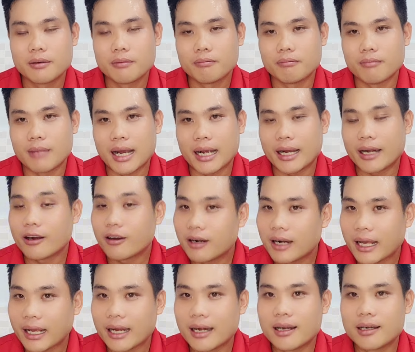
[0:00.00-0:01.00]
Mà cái đó
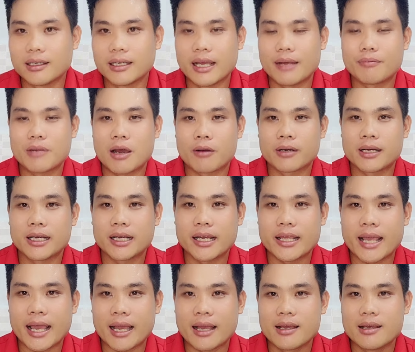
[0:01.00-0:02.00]
là cái lời em đọc nha cả
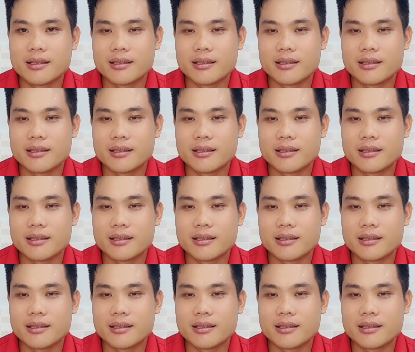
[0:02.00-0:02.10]
nhà.